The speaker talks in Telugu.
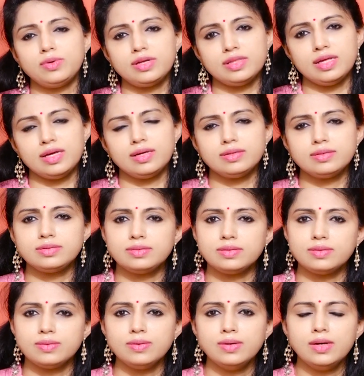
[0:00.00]
ఉంటుంది సో
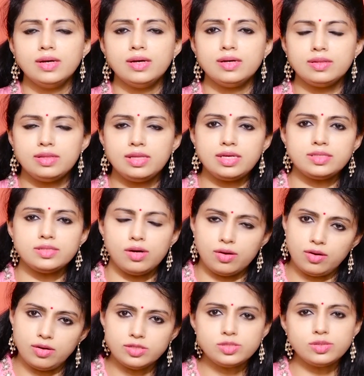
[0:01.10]
దీస్
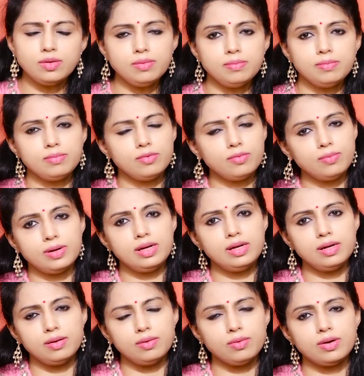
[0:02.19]
ఆర్ ఆల్సో వన్
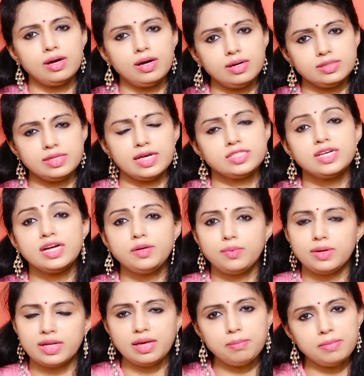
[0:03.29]
ఒక ఎక్స్టెంట్
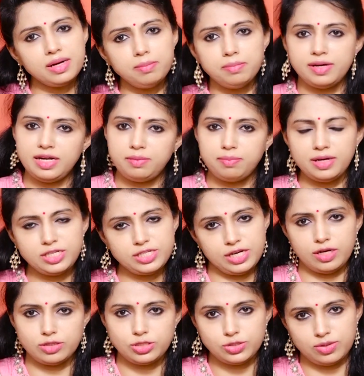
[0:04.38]
వరకు మనం ట్రీట్మెంట్
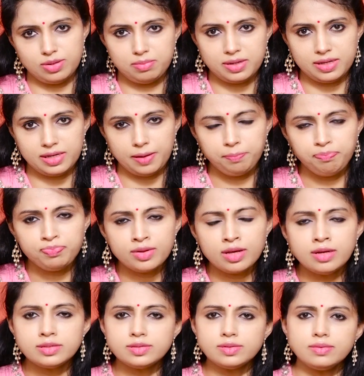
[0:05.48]
చేయొచ్చు అనమాట
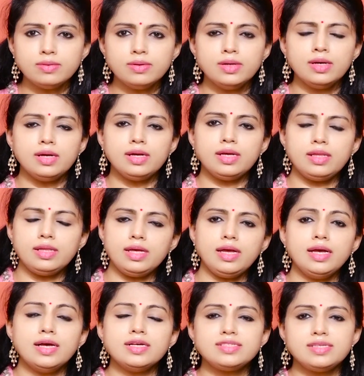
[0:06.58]
సో ఇది
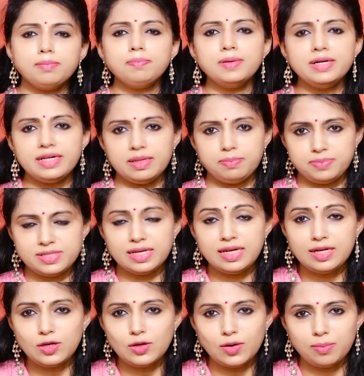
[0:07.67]
సింపుల్ టిప్స్
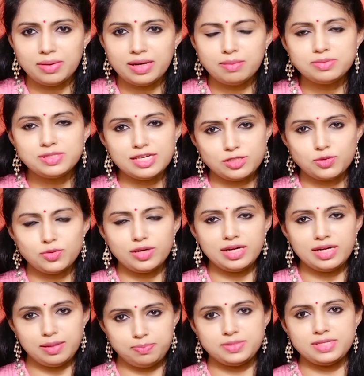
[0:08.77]
ఇంట్లో మనం చేసుకునే
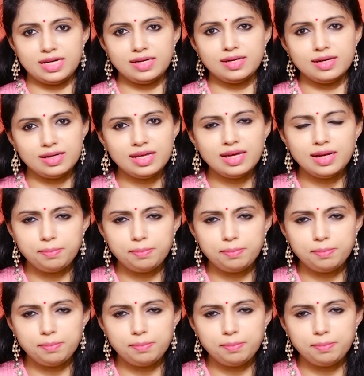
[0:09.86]
టిప్స్ ఏంటంటే